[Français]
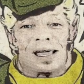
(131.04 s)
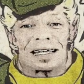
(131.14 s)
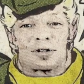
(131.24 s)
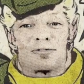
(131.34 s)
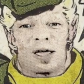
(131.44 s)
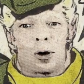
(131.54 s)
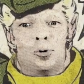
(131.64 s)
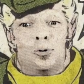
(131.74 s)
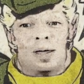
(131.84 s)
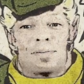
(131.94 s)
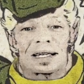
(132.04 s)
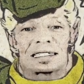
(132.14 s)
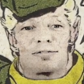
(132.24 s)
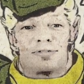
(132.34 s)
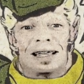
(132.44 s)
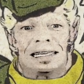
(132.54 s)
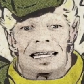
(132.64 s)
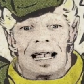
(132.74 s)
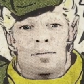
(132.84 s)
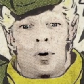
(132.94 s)
et à se faire huer par ses fans
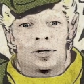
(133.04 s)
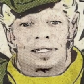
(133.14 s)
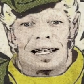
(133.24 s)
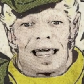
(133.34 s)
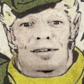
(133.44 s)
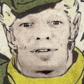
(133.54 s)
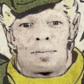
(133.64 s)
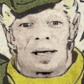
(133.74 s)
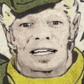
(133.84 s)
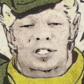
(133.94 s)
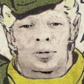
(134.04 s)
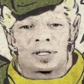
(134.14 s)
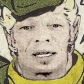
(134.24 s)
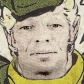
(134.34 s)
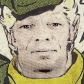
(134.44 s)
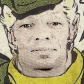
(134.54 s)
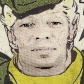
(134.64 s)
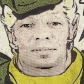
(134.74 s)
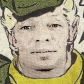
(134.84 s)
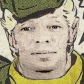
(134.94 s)
tellement qu'elle n'arrivait pas à chanter.
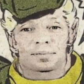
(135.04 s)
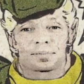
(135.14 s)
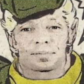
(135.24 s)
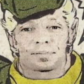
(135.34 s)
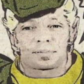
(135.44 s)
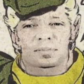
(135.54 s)
Oh, c'est